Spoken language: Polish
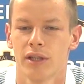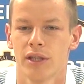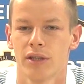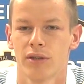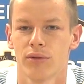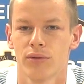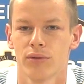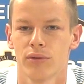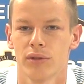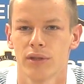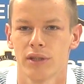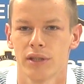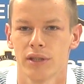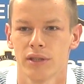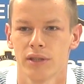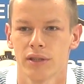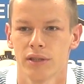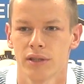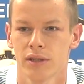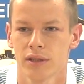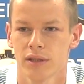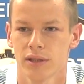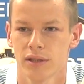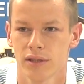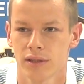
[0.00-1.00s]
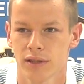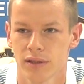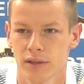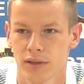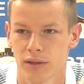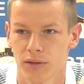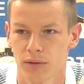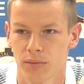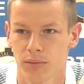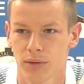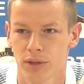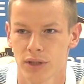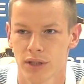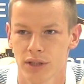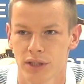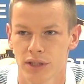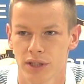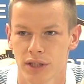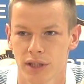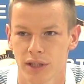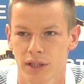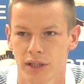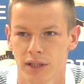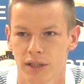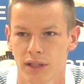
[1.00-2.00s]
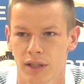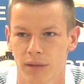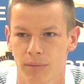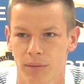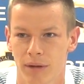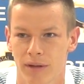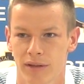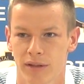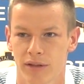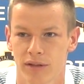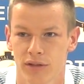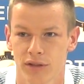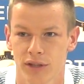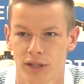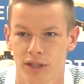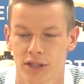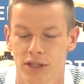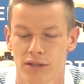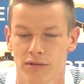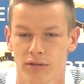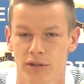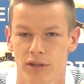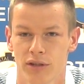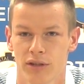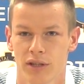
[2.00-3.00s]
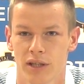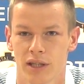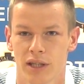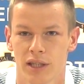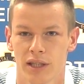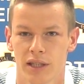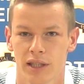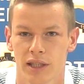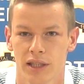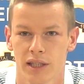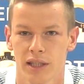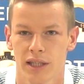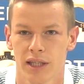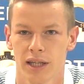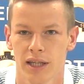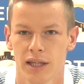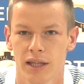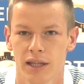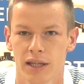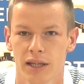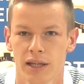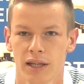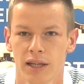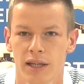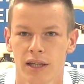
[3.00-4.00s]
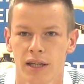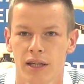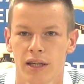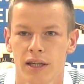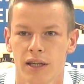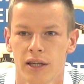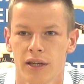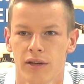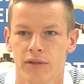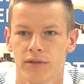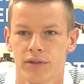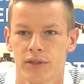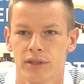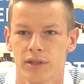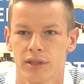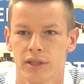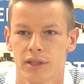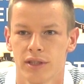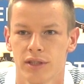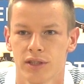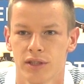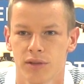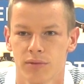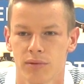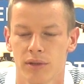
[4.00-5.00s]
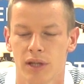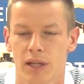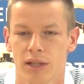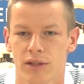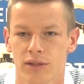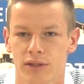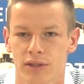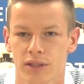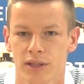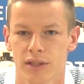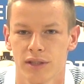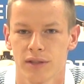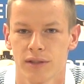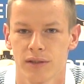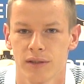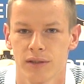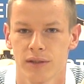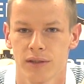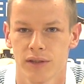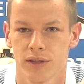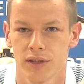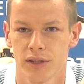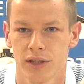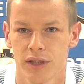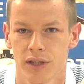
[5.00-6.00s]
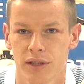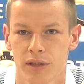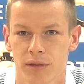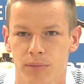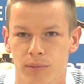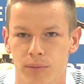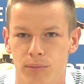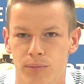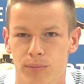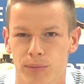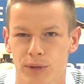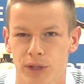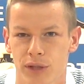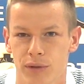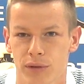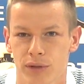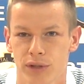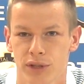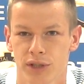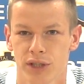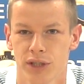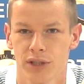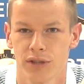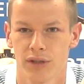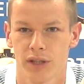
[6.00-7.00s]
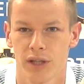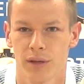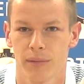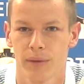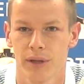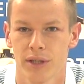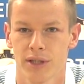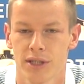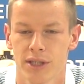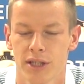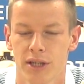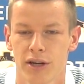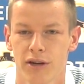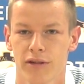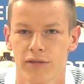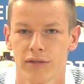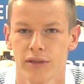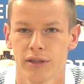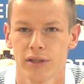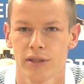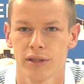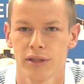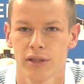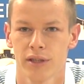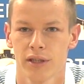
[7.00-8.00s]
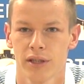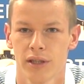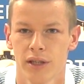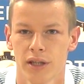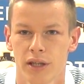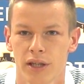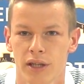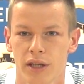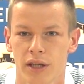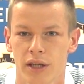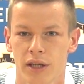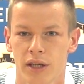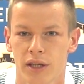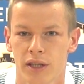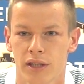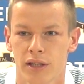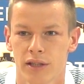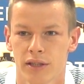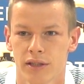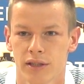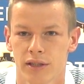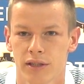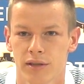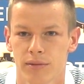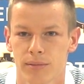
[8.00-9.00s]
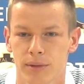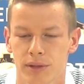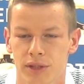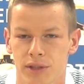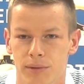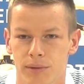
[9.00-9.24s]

tej rundy. No, myślę, że naprawdę to nieźle wygląda na treningach. Wszyscy liczymy na to, że, że przełoży się to na mecz ligowy i